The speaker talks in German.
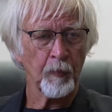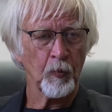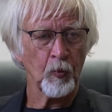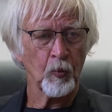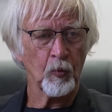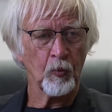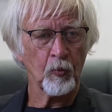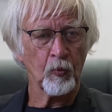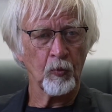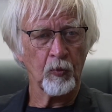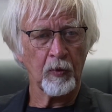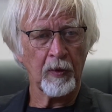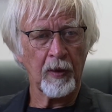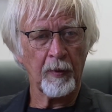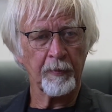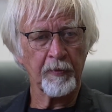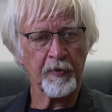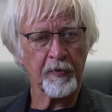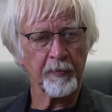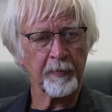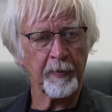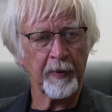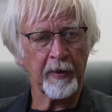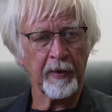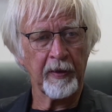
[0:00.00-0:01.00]
Nun gab
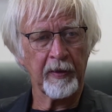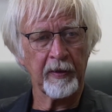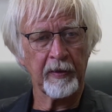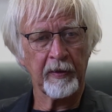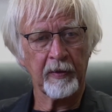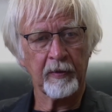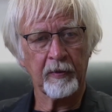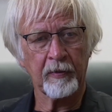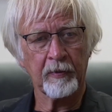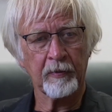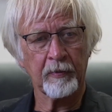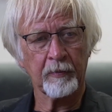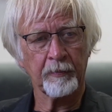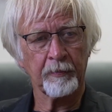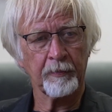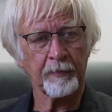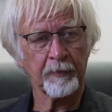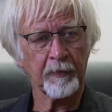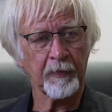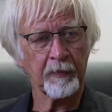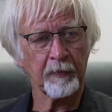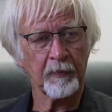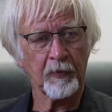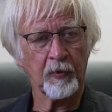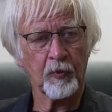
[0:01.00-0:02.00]
es bei
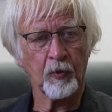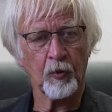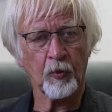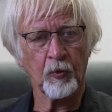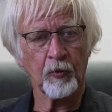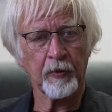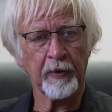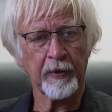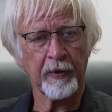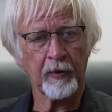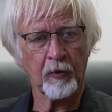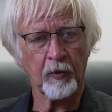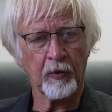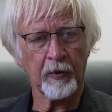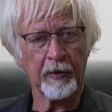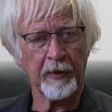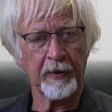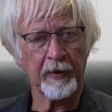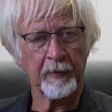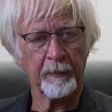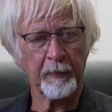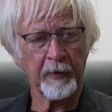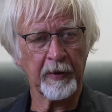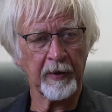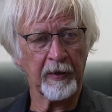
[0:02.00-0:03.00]
hm, Corona ja noch
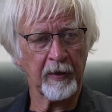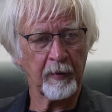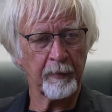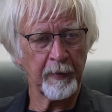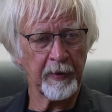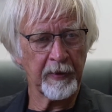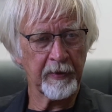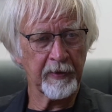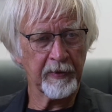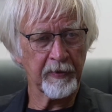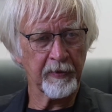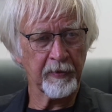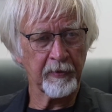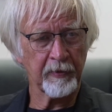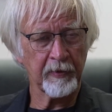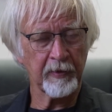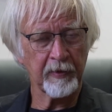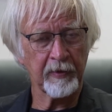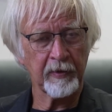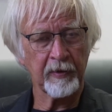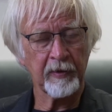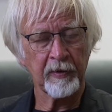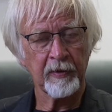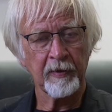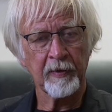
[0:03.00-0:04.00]
keine Medikamente,
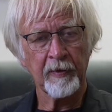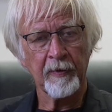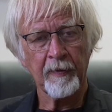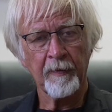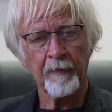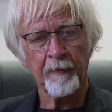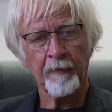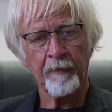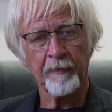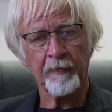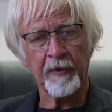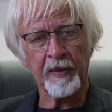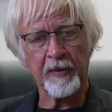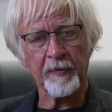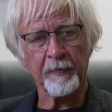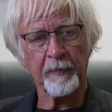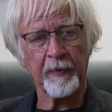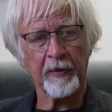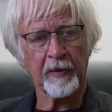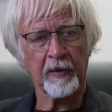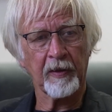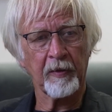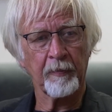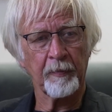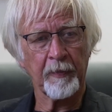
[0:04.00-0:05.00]
sondern was
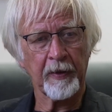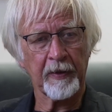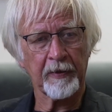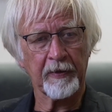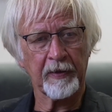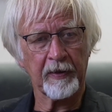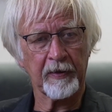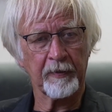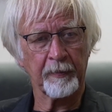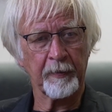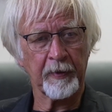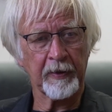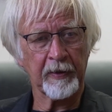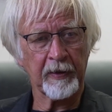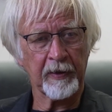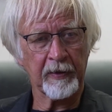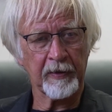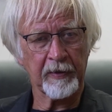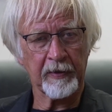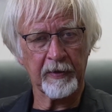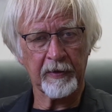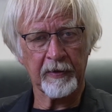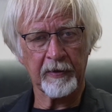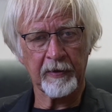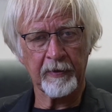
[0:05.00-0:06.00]
man gemacht hat, man
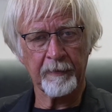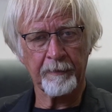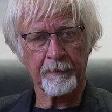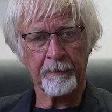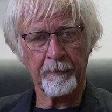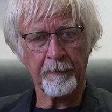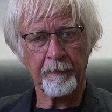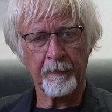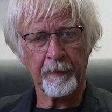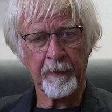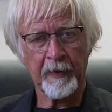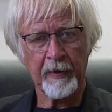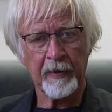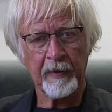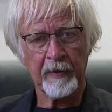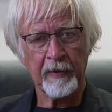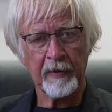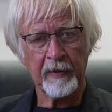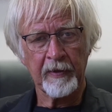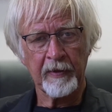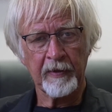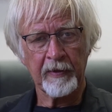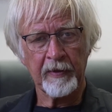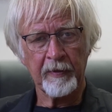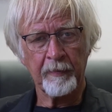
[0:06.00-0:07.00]
hat äh,
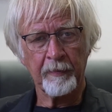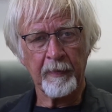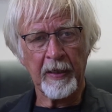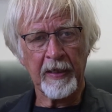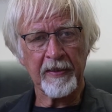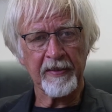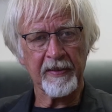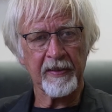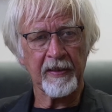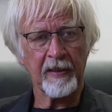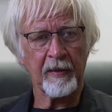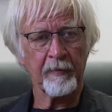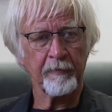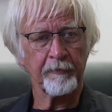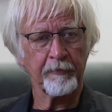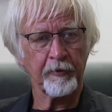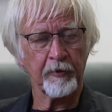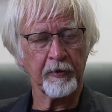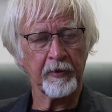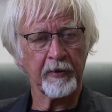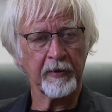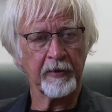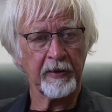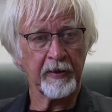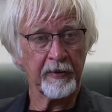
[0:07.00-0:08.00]
die Maßnahmen,
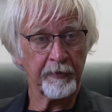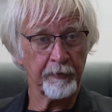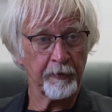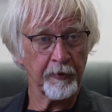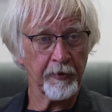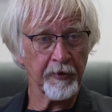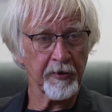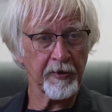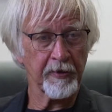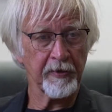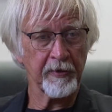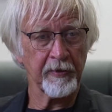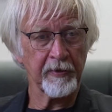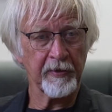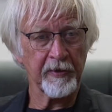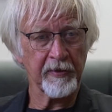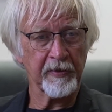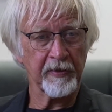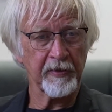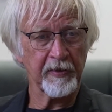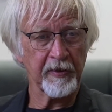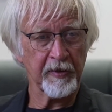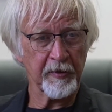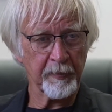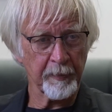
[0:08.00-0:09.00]
von denen ich wusste,
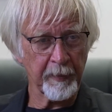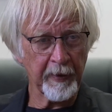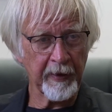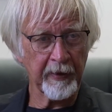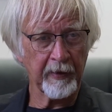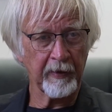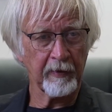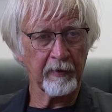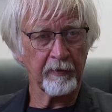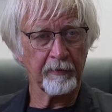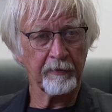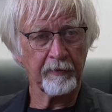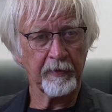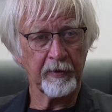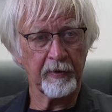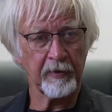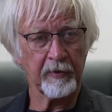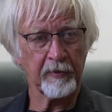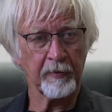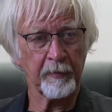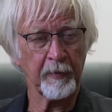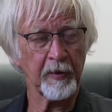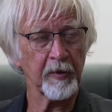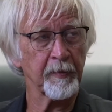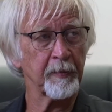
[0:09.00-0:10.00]
dass sie nichts bringen, wie
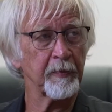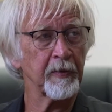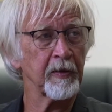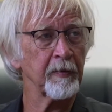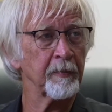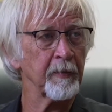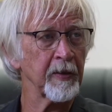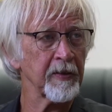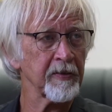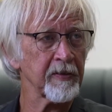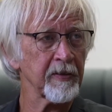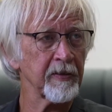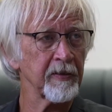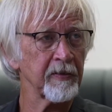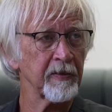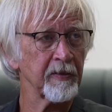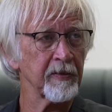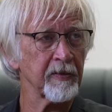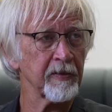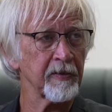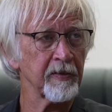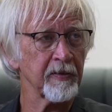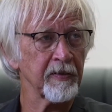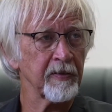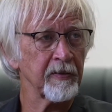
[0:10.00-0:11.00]
zum Beispiel die Maske,
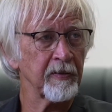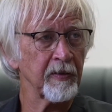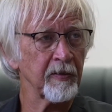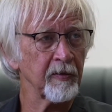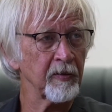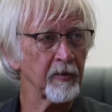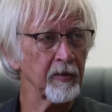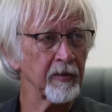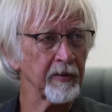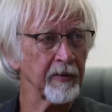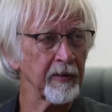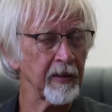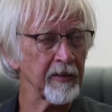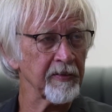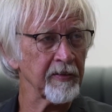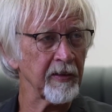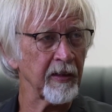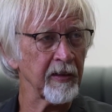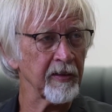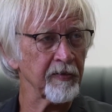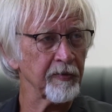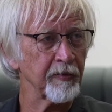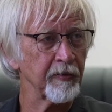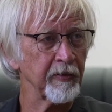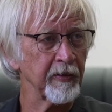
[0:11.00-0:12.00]
das ist natürlich als
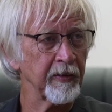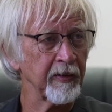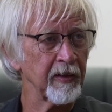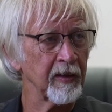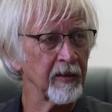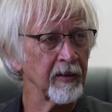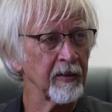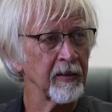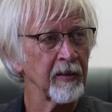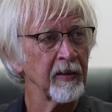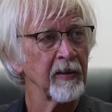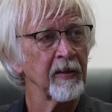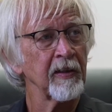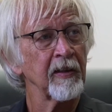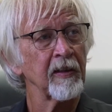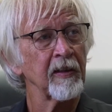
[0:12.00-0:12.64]
Arzt für Hygiene,